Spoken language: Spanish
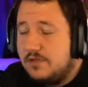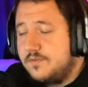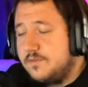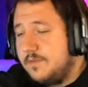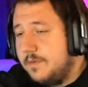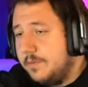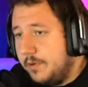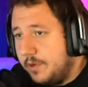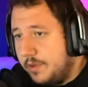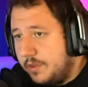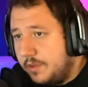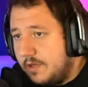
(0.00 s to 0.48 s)

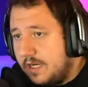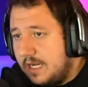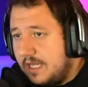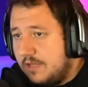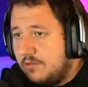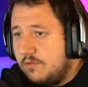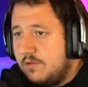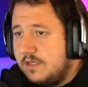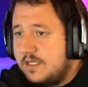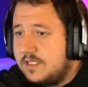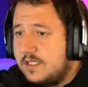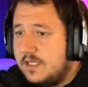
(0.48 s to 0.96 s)

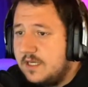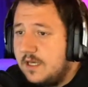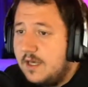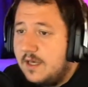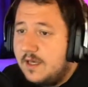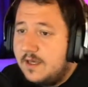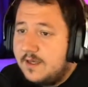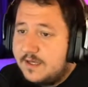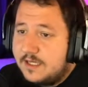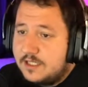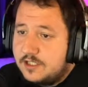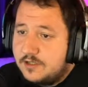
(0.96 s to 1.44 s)
proporciona Twitch
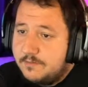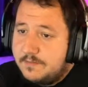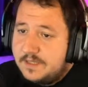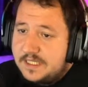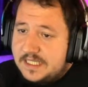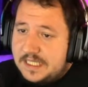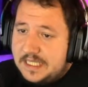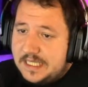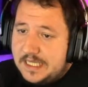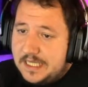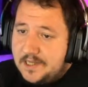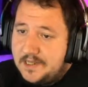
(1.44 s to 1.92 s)
que son
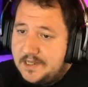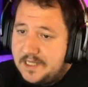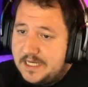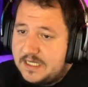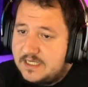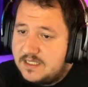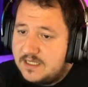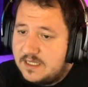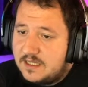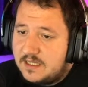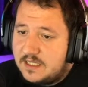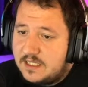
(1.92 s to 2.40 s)
bastante
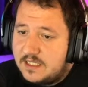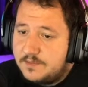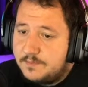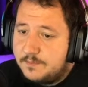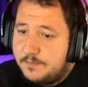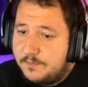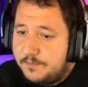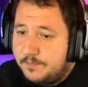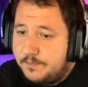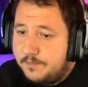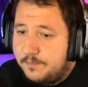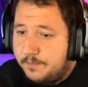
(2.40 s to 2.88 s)
interesantes
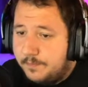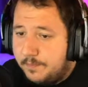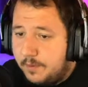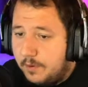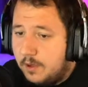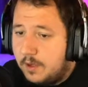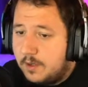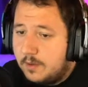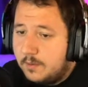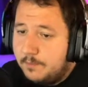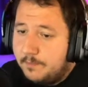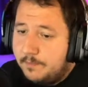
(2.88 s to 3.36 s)

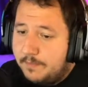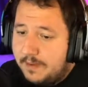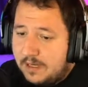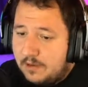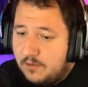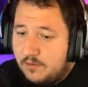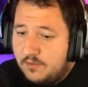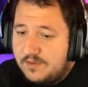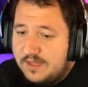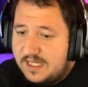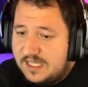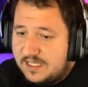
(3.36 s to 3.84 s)
por
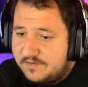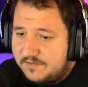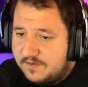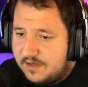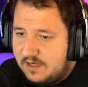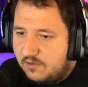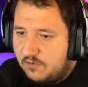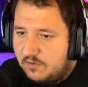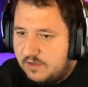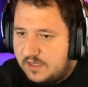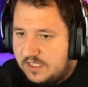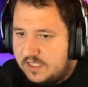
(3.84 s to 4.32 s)
preguntas
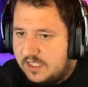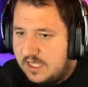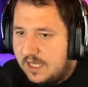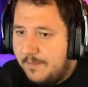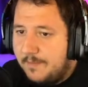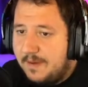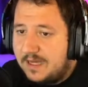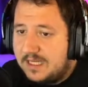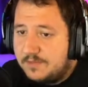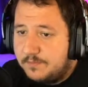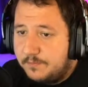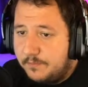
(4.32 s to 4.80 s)
frecuentes y
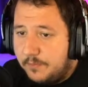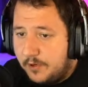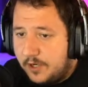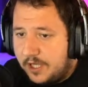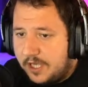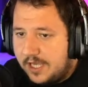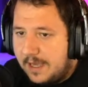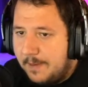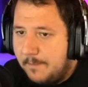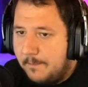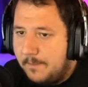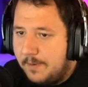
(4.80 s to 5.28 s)
demás. Por
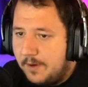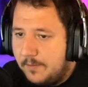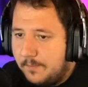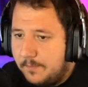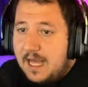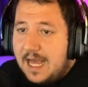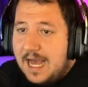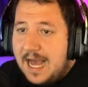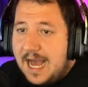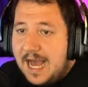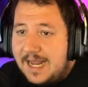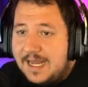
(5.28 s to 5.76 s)
ejemplo,
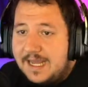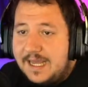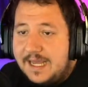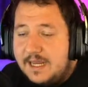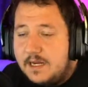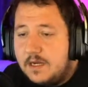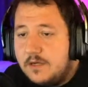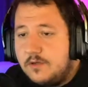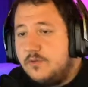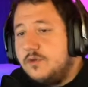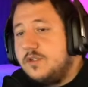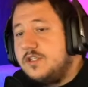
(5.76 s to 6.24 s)

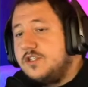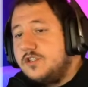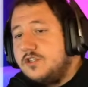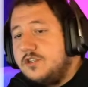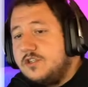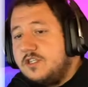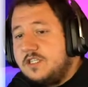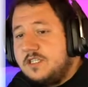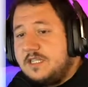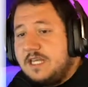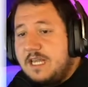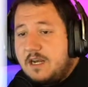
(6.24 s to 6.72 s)
aquí Twitch
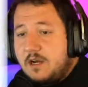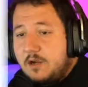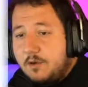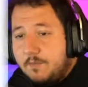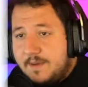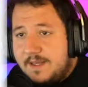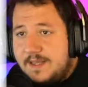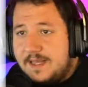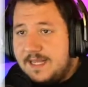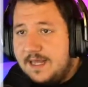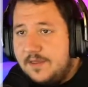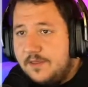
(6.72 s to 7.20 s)
nos está
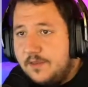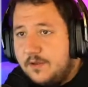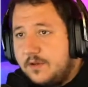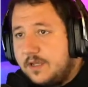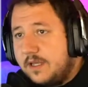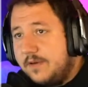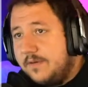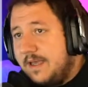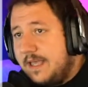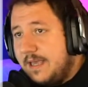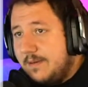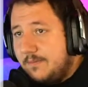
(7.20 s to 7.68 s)
recomendando
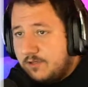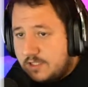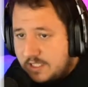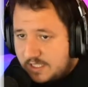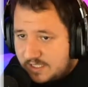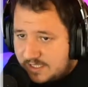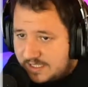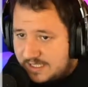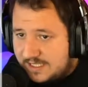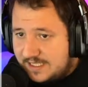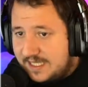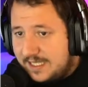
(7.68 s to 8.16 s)
que vayamos a
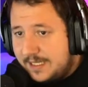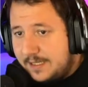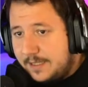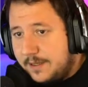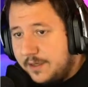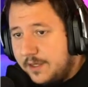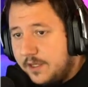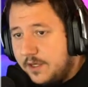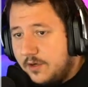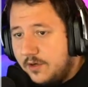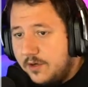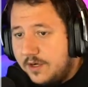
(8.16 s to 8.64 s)
esta
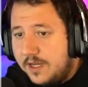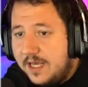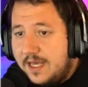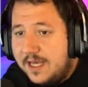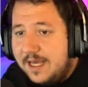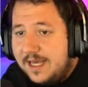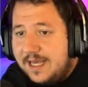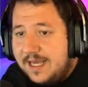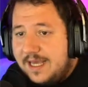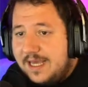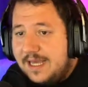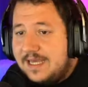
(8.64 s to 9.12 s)
sección
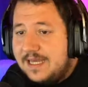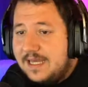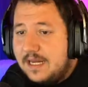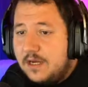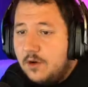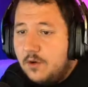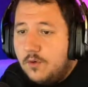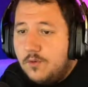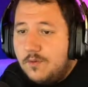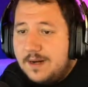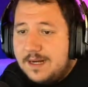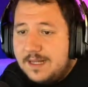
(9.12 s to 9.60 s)
y que
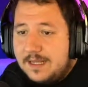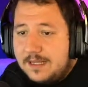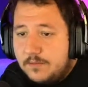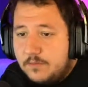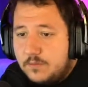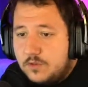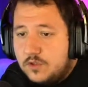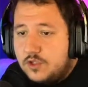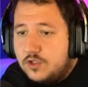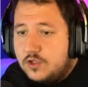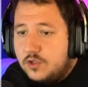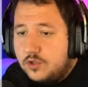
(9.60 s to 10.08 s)
no
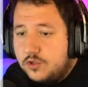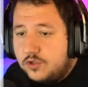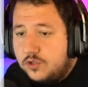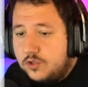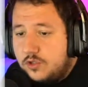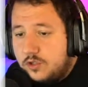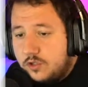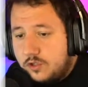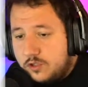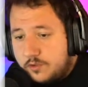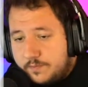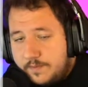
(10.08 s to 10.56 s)
guardemos
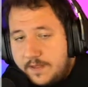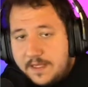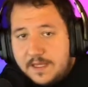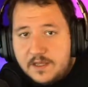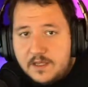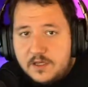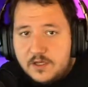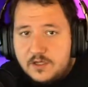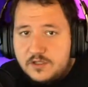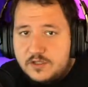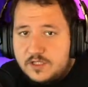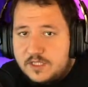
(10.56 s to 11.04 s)
todos los
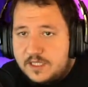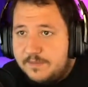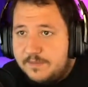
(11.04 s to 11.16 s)
vídeos que